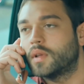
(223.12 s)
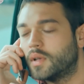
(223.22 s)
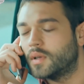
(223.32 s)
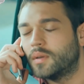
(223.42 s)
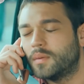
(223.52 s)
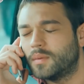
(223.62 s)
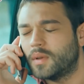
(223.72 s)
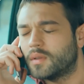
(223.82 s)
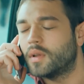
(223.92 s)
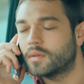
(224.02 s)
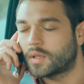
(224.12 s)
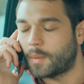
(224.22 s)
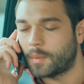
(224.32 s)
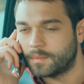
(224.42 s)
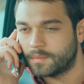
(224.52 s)
Ee,
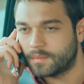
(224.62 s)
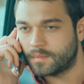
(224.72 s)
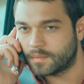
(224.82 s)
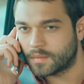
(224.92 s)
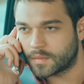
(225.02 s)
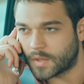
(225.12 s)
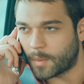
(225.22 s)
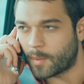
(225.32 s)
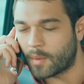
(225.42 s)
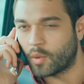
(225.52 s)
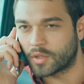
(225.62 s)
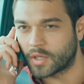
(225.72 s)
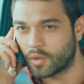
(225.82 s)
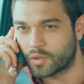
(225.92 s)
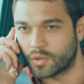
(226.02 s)
tamam. Tamam abi
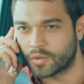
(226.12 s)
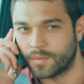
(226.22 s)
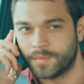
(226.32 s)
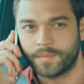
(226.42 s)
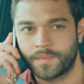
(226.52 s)
orada görüşürüz.